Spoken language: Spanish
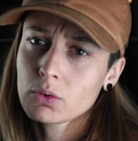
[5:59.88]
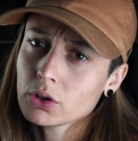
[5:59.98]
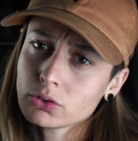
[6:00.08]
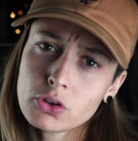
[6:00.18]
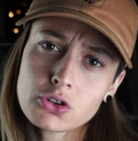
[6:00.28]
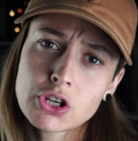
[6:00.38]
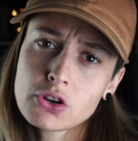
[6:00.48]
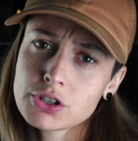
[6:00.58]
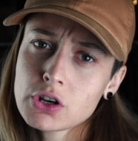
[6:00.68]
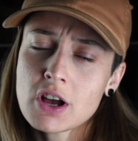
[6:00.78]
Cuando estos dos
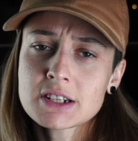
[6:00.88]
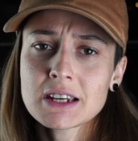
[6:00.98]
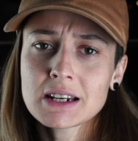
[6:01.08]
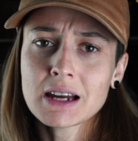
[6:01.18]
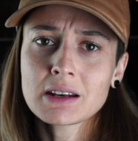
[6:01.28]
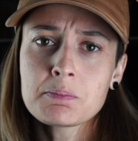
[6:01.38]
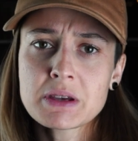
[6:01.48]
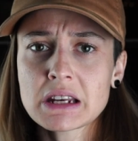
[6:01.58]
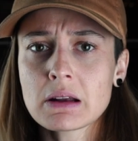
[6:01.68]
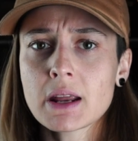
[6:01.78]
chicos se nos acercan,
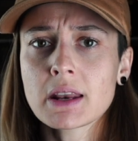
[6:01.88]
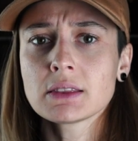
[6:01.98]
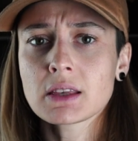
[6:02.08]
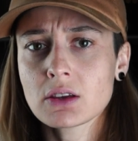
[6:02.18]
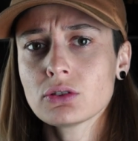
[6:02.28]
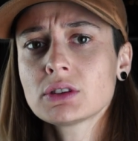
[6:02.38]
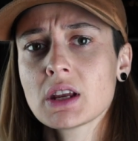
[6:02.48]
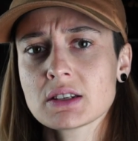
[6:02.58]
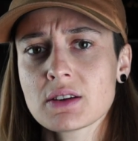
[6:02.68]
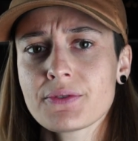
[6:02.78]
empiezan a hablar entre ellos
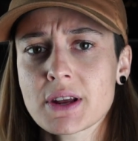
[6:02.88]
tres en